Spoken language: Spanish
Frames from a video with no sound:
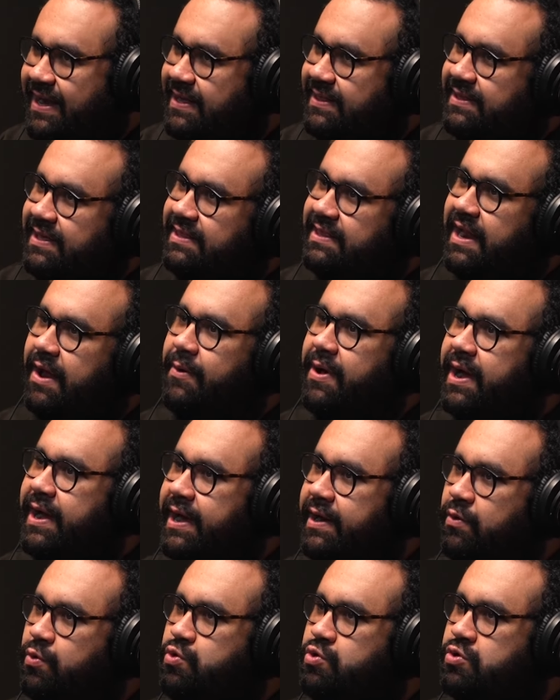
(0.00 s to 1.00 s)
gente
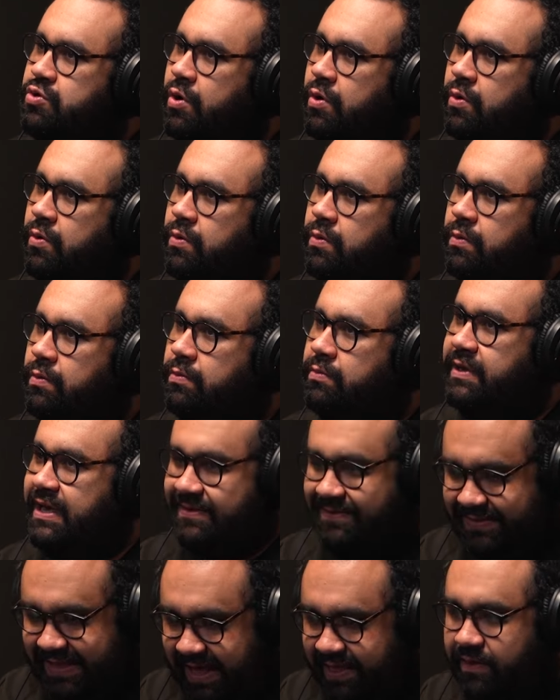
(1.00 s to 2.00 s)
trabaja en un show de
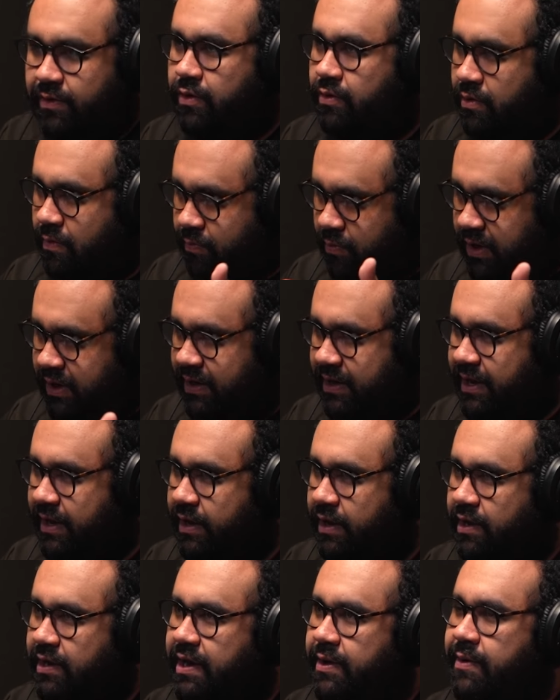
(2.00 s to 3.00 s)
estadio como el
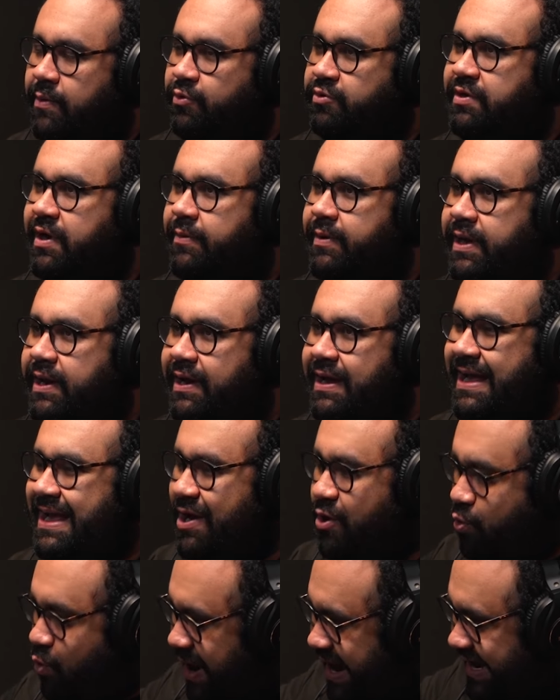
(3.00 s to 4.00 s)
que, vamos a ver?
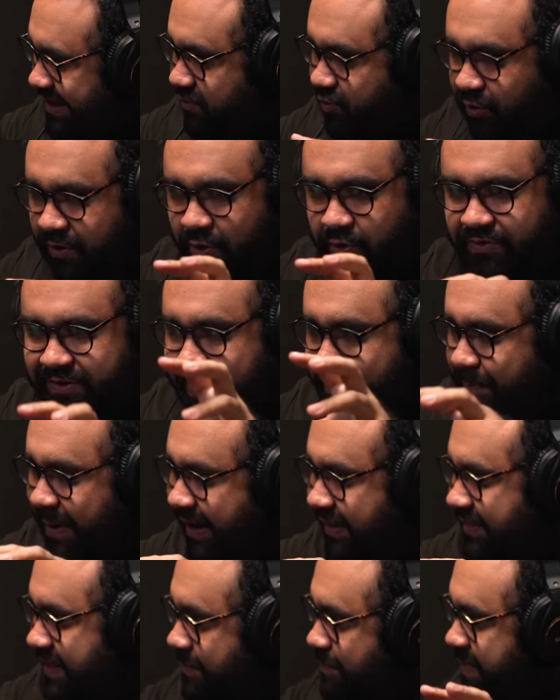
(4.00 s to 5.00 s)
¿Cuáles son los
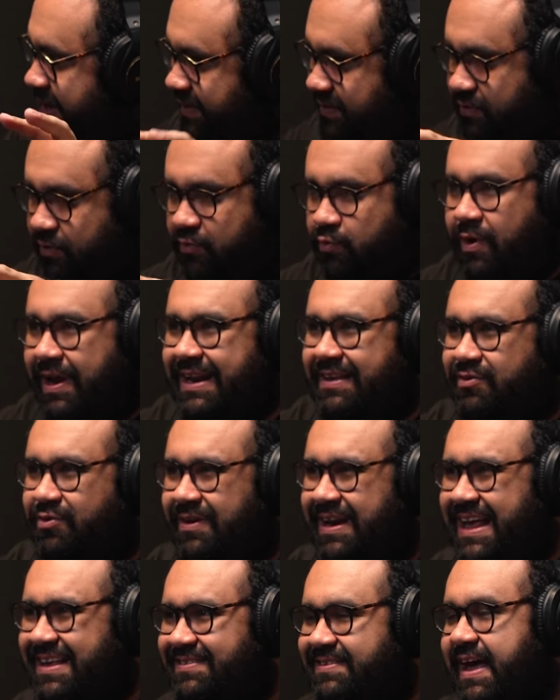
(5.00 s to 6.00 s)
departamentos? ¿Cuáles
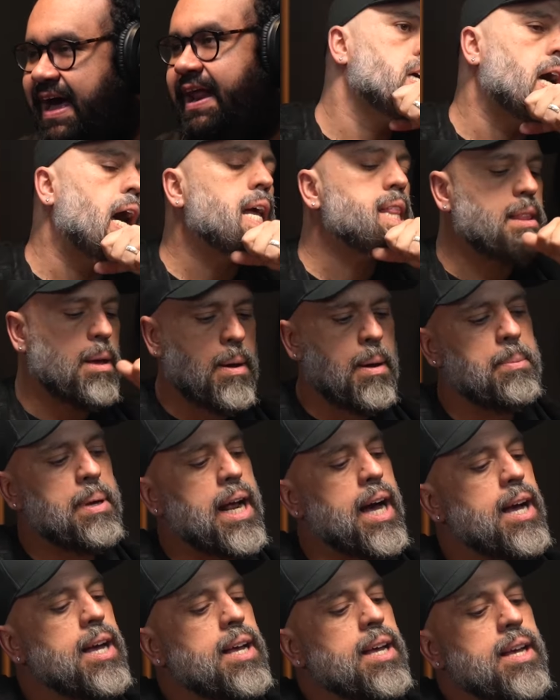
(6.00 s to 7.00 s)
son las áreas? Ahí te va,
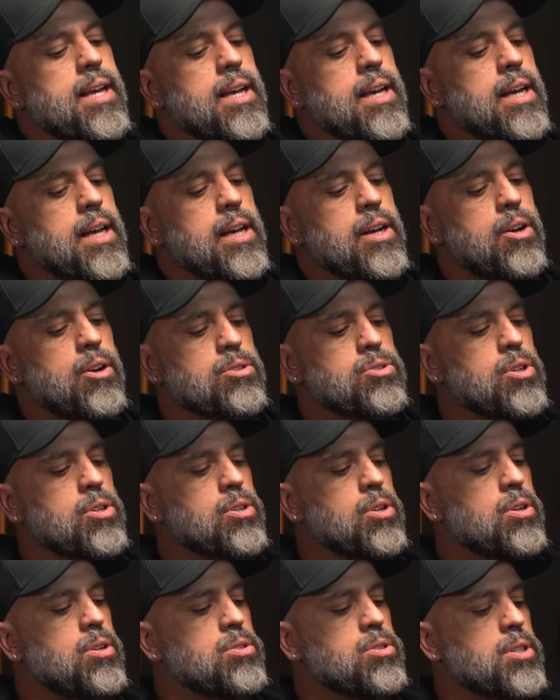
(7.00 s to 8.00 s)
mira.
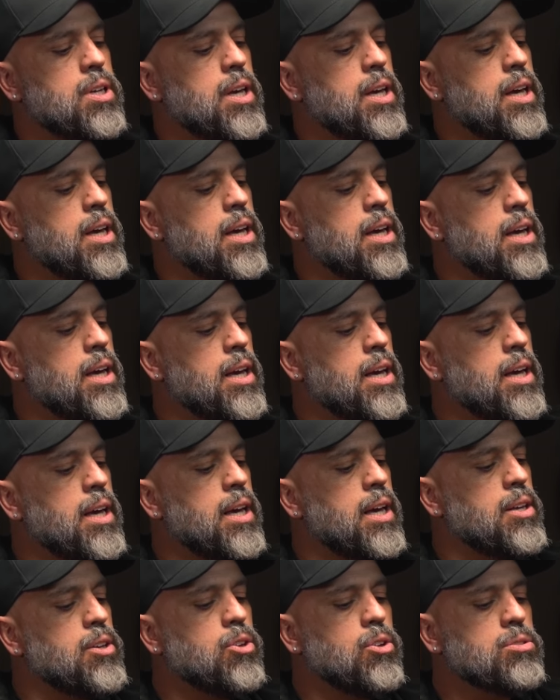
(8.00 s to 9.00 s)
Nosotros,
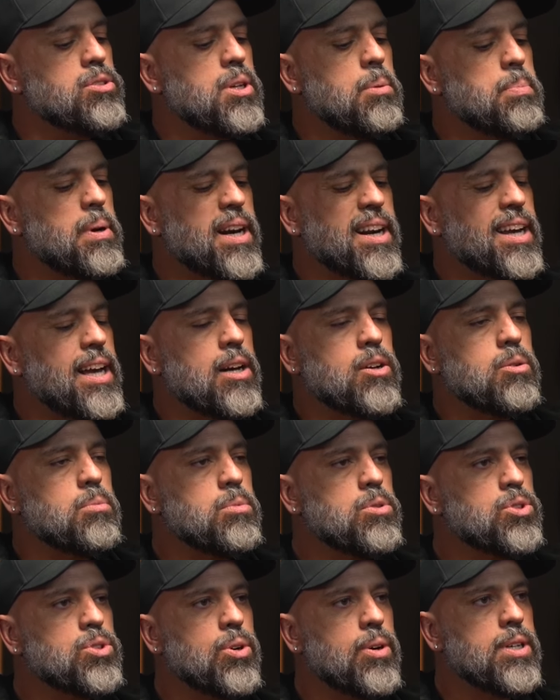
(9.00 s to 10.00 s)
eh, yo siempre recalco
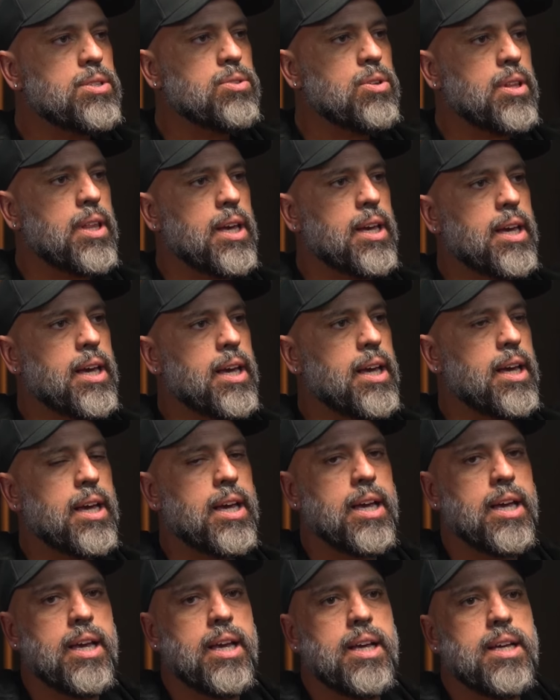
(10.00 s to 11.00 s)
mucho eso de
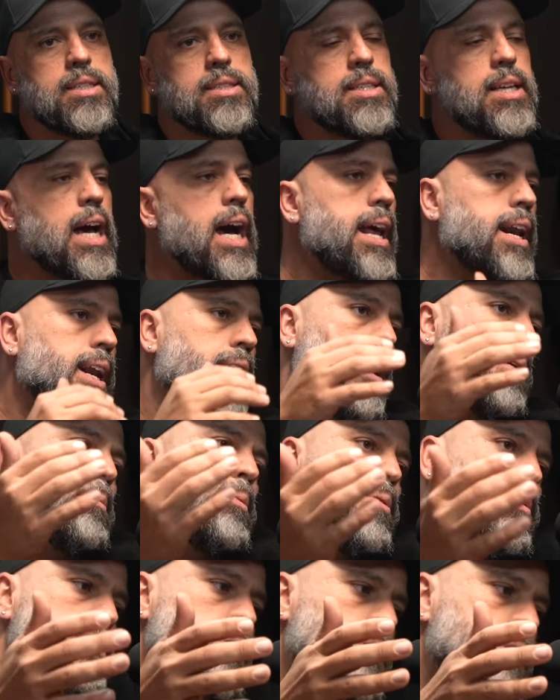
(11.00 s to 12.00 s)
que si,
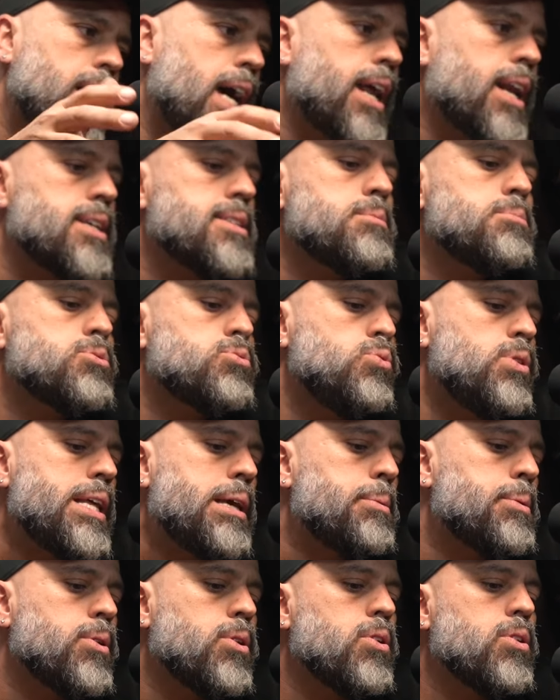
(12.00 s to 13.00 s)
agarráramos, si agarrásemos un
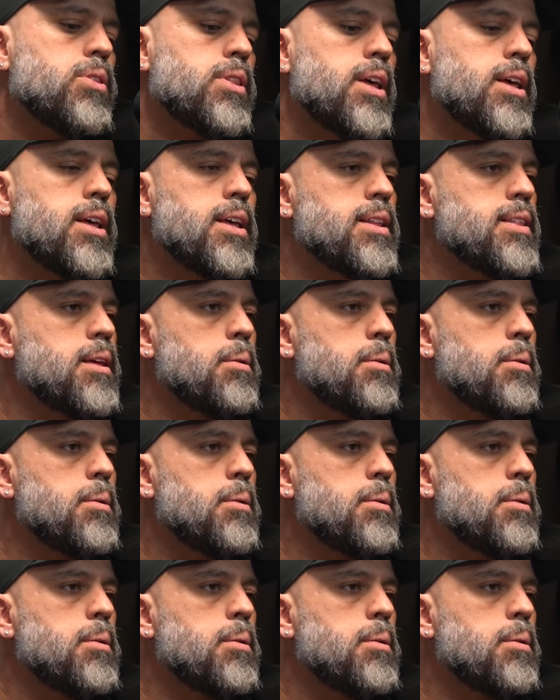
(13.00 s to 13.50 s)
libro de,